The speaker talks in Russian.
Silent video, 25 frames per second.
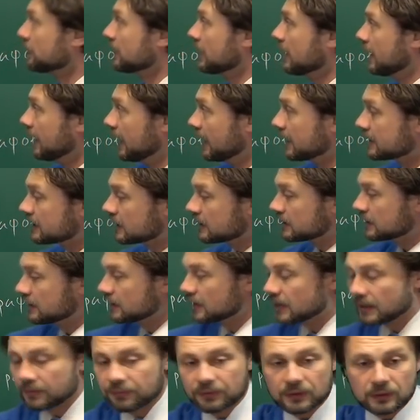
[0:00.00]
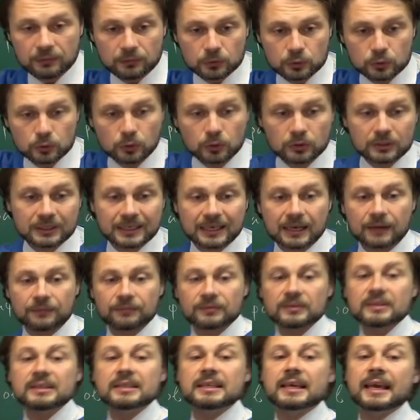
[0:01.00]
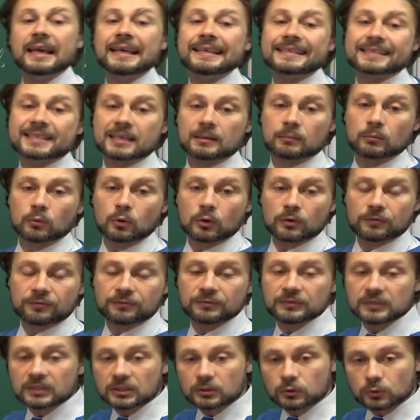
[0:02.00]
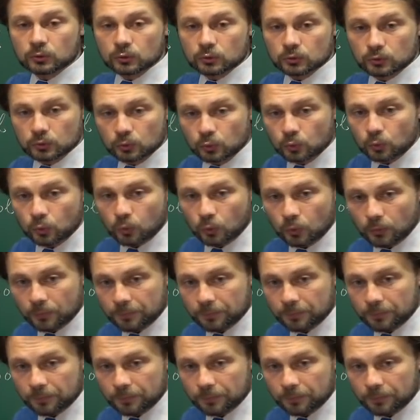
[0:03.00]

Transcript: этот граф и вот тот граф не изоморфны друг другу.